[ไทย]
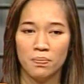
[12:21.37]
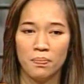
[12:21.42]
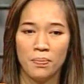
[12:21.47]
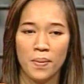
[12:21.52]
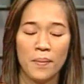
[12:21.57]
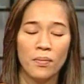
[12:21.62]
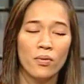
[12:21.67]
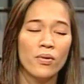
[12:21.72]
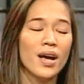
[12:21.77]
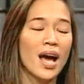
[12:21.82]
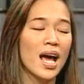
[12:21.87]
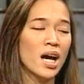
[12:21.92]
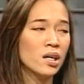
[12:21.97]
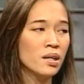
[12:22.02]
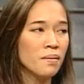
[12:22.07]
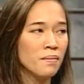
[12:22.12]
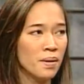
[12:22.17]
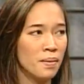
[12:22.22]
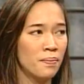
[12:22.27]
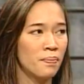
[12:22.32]
เป็นผู้ใหญ่ขึ้
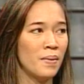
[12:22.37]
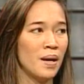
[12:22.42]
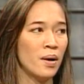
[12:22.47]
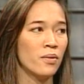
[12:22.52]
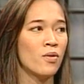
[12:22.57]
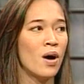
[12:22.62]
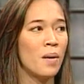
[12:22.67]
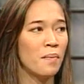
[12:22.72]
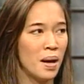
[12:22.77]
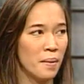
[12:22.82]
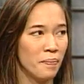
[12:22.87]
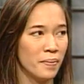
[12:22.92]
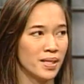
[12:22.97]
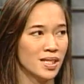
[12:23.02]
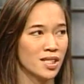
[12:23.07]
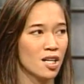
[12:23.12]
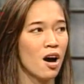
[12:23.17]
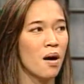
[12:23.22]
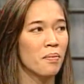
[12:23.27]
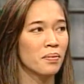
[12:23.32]
นมีหลักความรับผิด
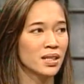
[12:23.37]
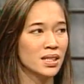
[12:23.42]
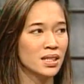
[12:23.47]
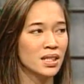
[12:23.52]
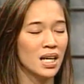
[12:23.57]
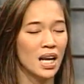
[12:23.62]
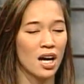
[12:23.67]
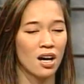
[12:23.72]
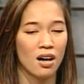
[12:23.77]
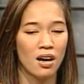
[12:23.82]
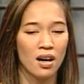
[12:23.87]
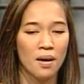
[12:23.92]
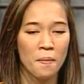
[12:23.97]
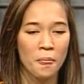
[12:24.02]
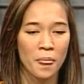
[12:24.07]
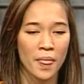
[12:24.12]
ชอบขึ้นแล้วก็